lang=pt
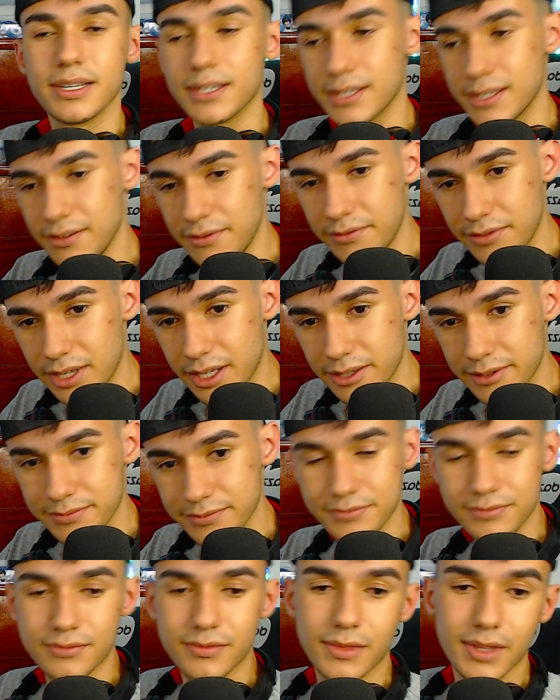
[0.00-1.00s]
Enfim.
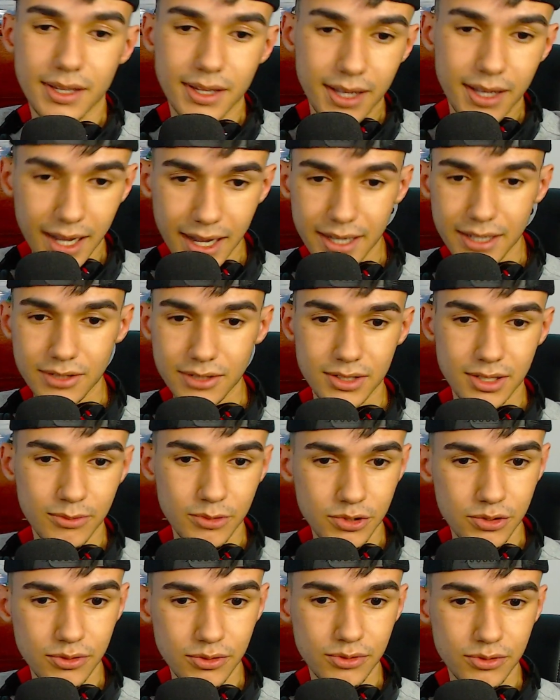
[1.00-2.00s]
É isso,
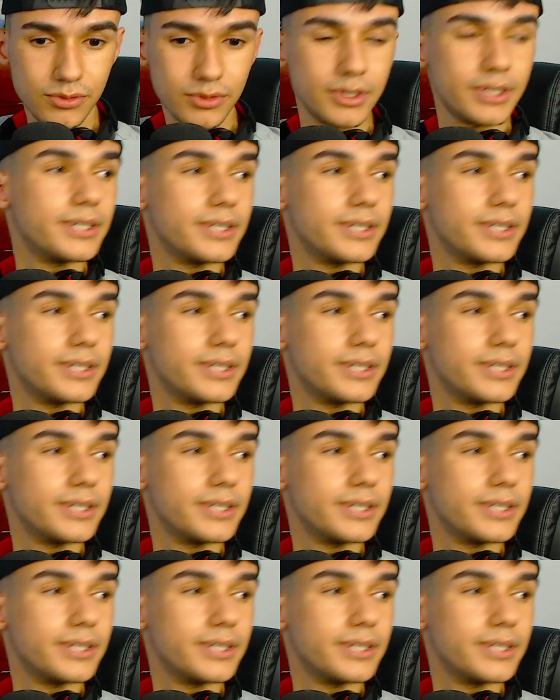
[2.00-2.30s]
tamo junto.